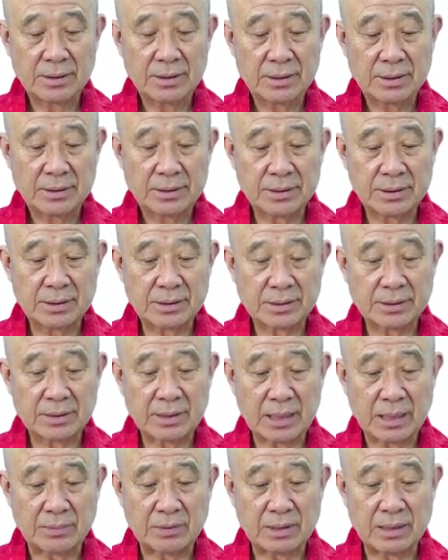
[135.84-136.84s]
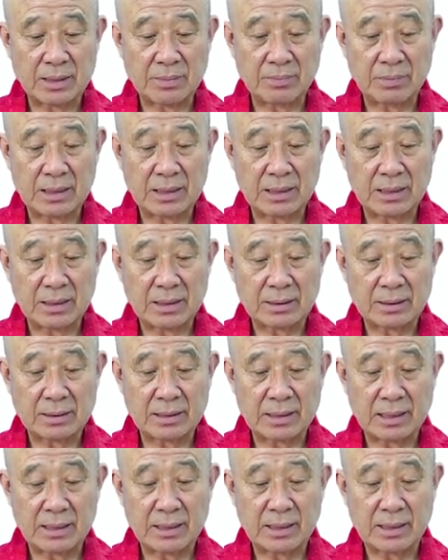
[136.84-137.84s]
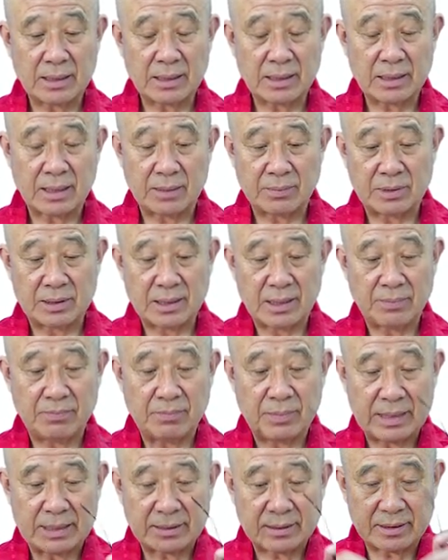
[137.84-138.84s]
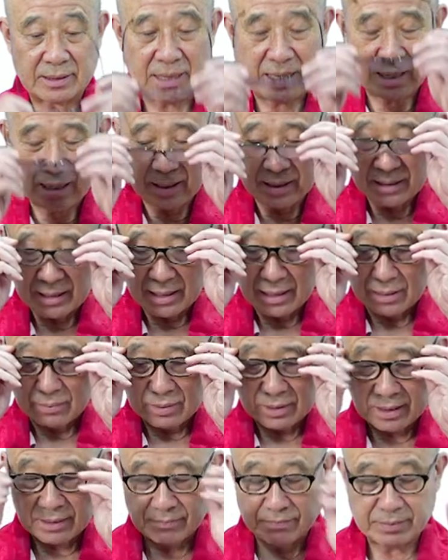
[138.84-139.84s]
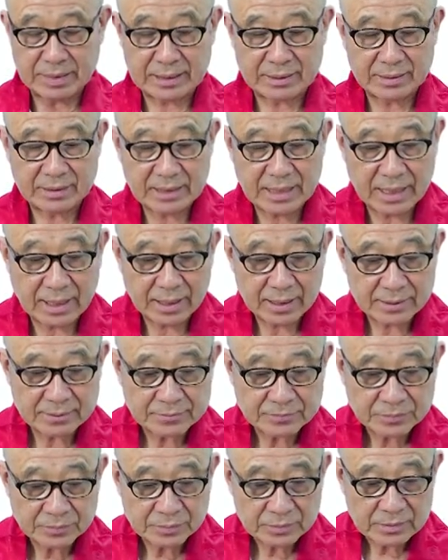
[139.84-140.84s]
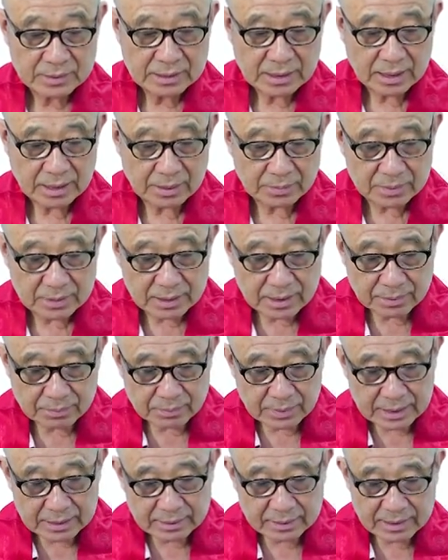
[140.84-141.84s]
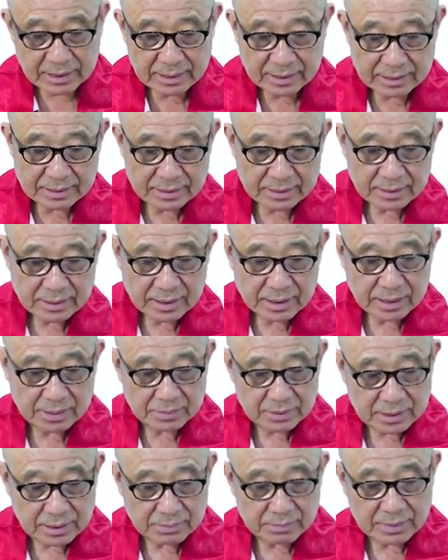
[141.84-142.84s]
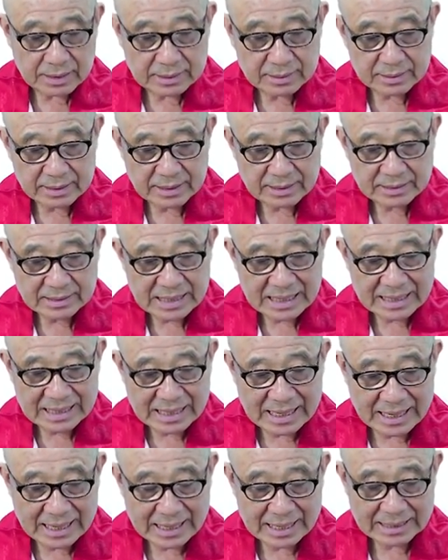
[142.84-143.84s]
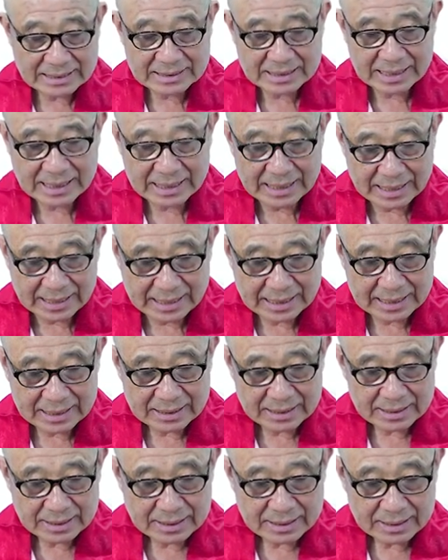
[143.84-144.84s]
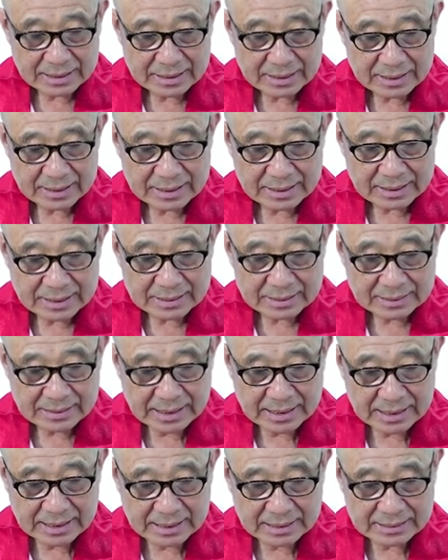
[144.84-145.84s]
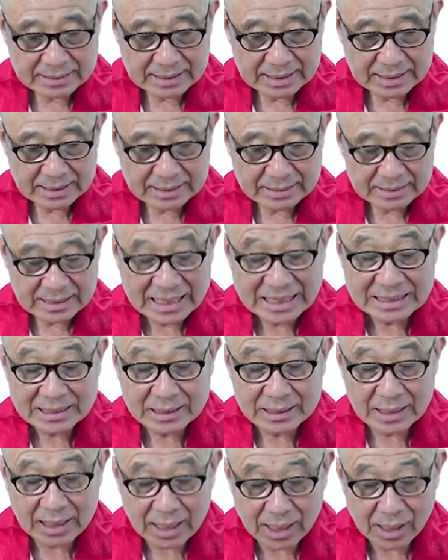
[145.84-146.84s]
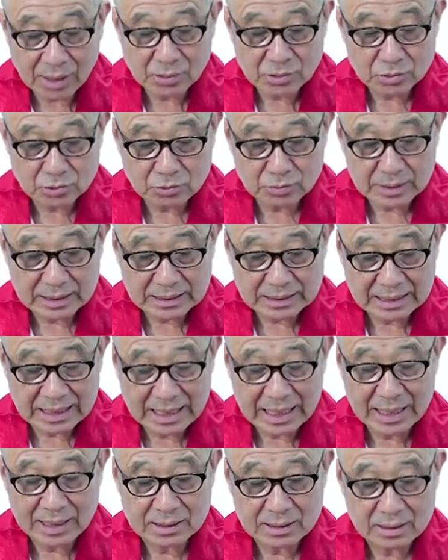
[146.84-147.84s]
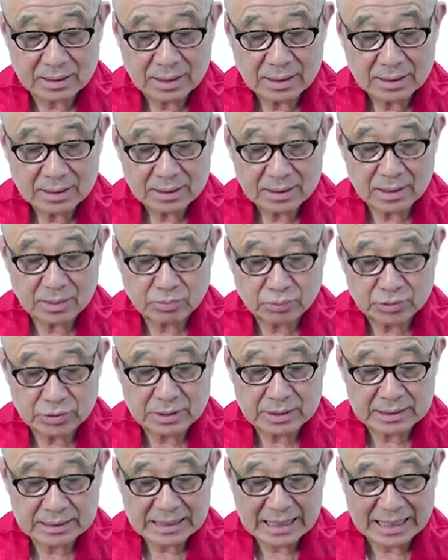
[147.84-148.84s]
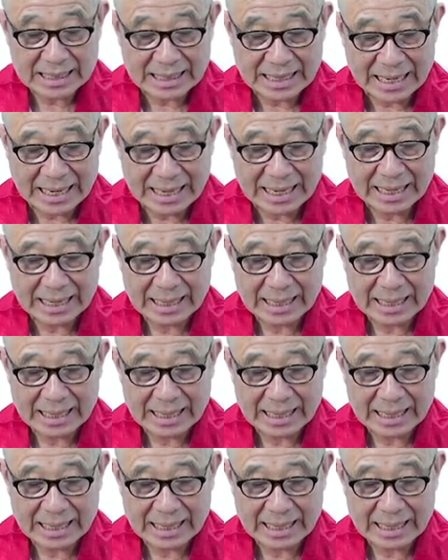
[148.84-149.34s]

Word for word: 그래서 아비담마따, 아비담마타, 아비담마따, 아비담마따, 아비담마따 상가, 상가, 아, 상가, 상가, 상가하고는 좀 다르지. 하가 뒤에 붙이 상가.